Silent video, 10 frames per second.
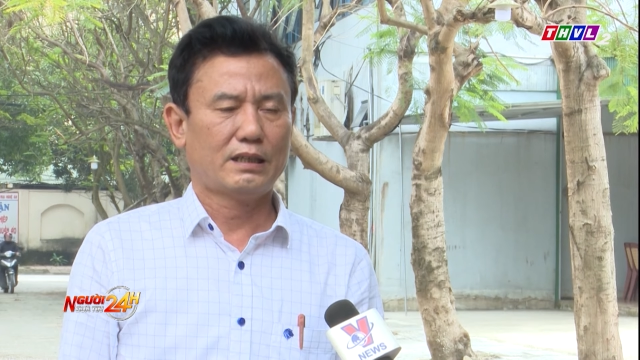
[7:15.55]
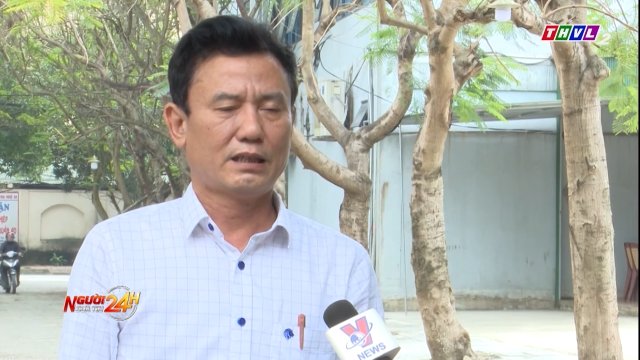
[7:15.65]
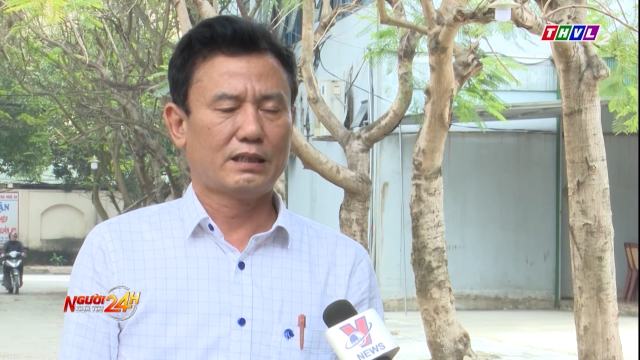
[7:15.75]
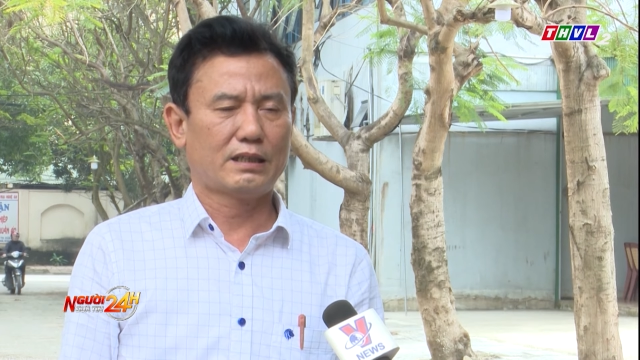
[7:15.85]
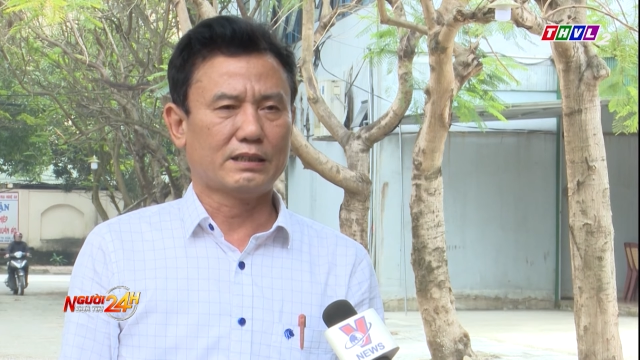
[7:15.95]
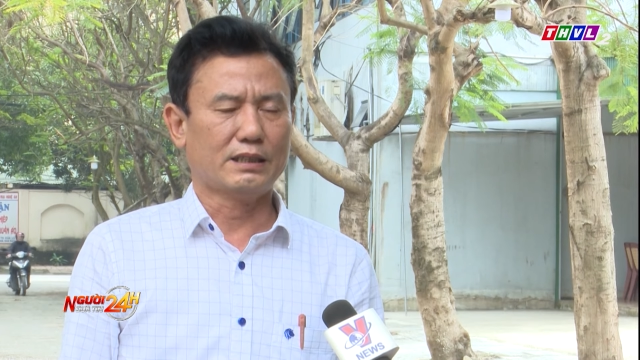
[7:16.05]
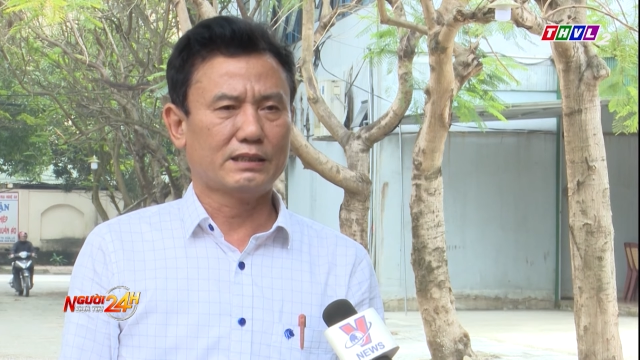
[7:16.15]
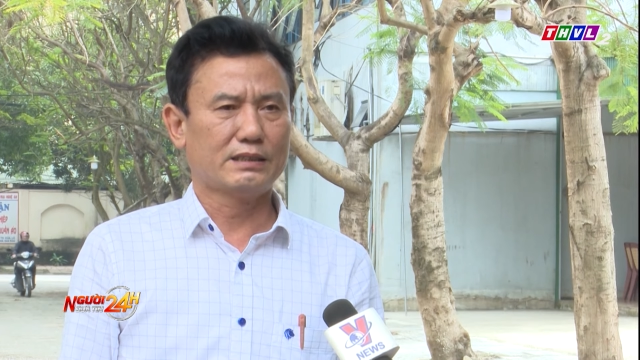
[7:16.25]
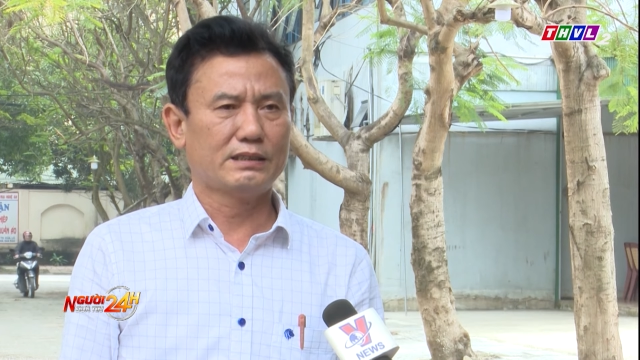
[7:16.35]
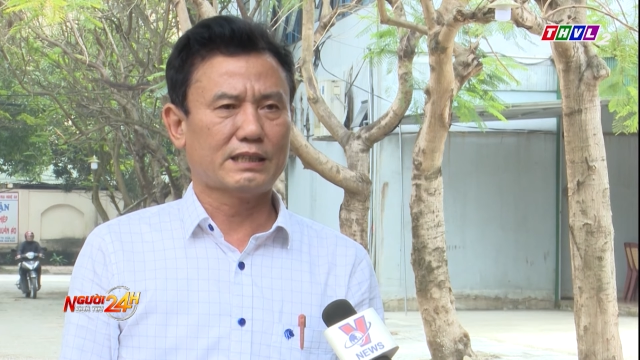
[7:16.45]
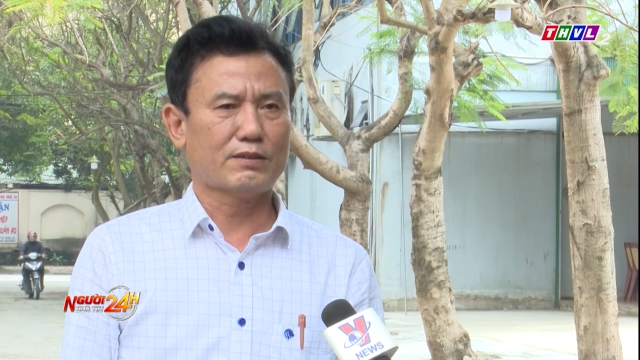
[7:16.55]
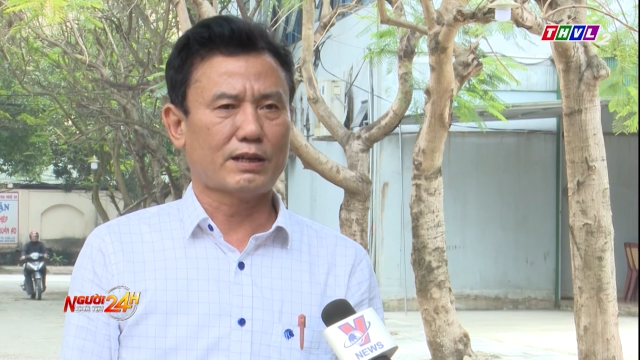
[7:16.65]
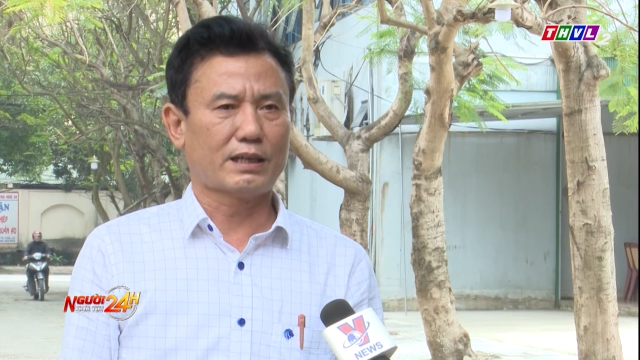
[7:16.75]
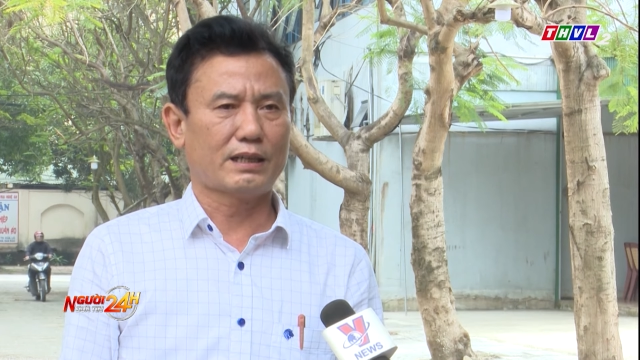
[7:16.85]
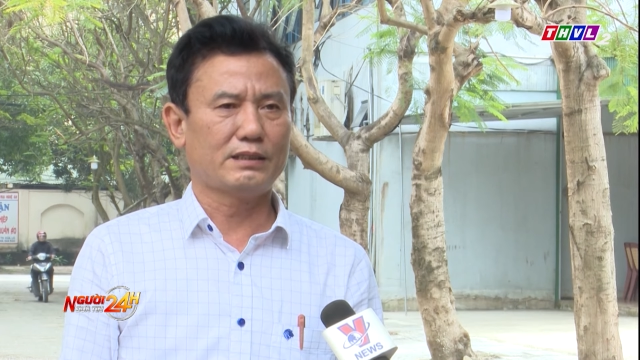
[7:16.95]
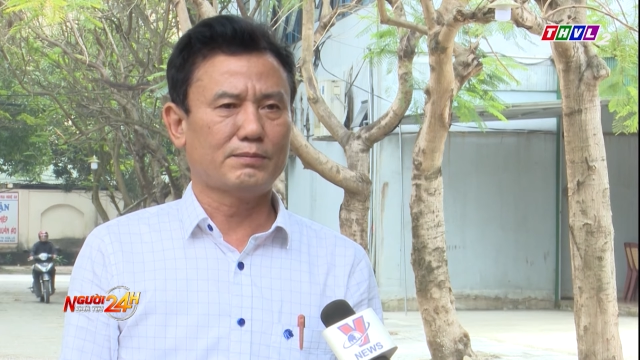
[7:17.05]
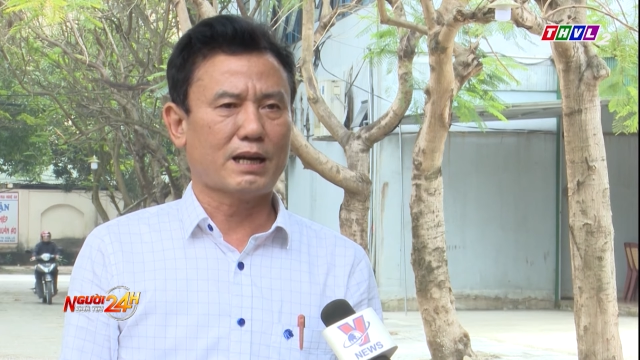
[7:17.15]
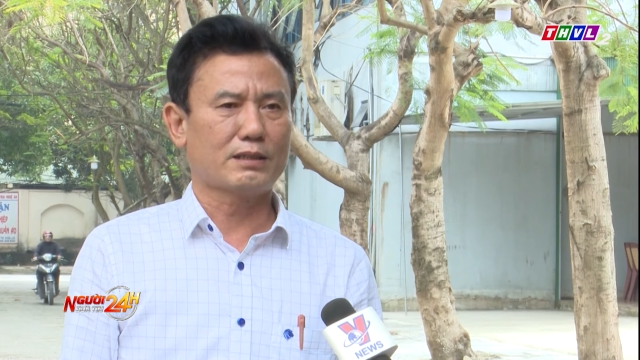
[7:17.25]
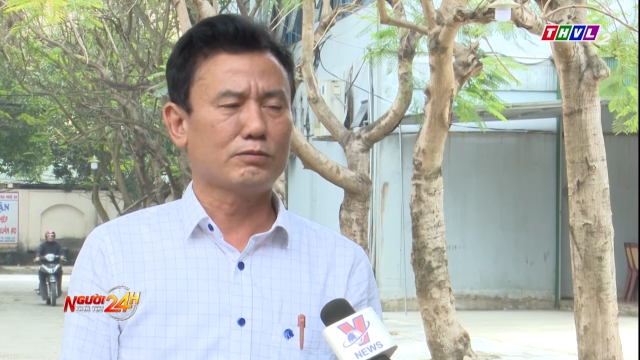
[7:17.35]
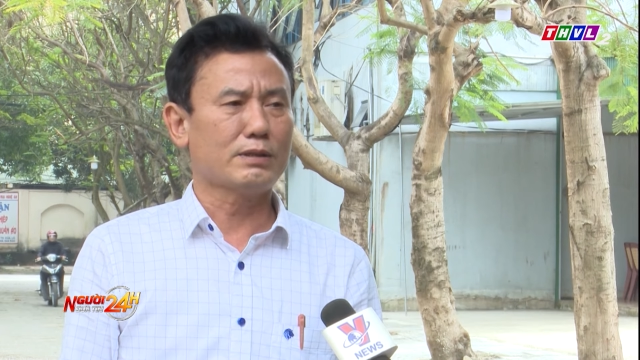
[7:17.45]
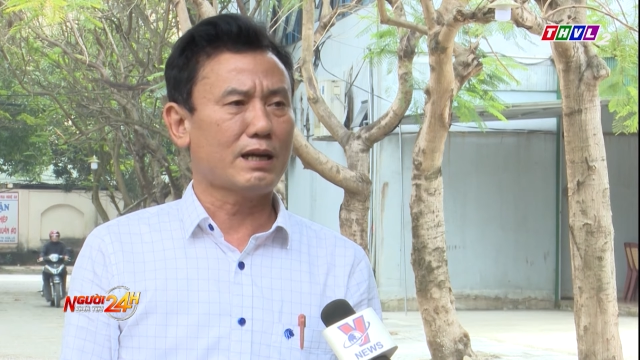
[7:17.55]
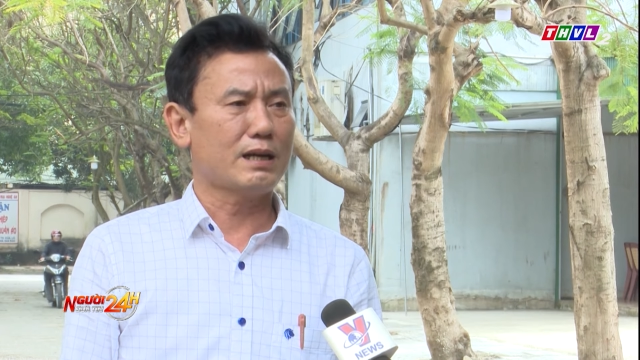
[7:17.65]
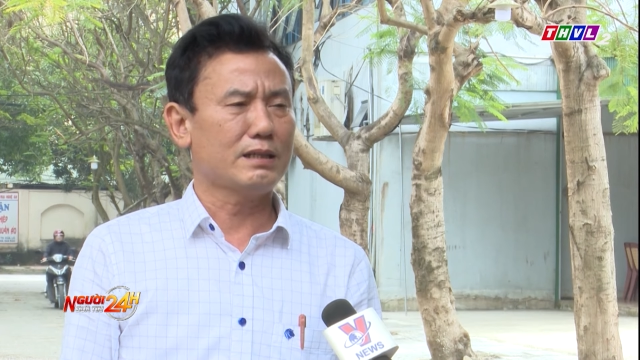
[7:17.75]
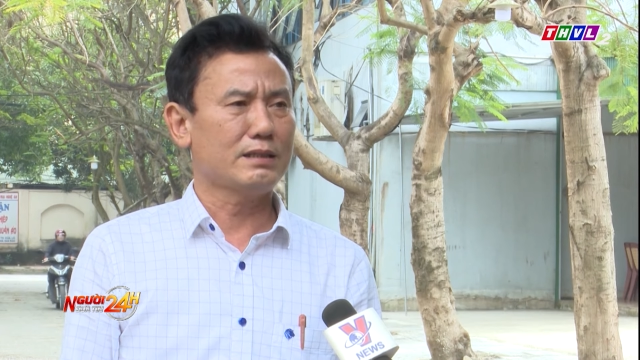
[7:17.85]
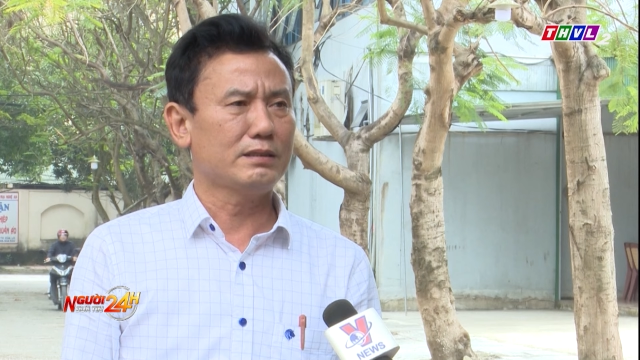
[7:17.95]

ờ, đến giai đoạn này thì bán cũng đã